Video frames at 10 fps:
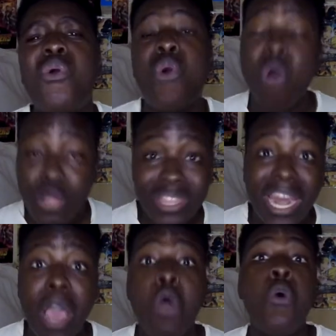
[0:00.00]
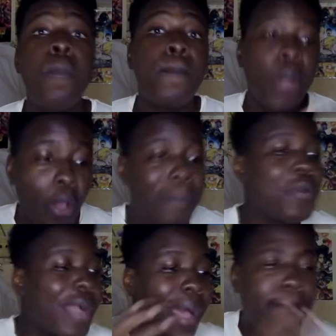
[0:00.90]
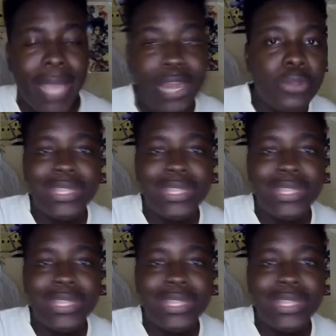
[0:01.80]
contra o próprio cabelo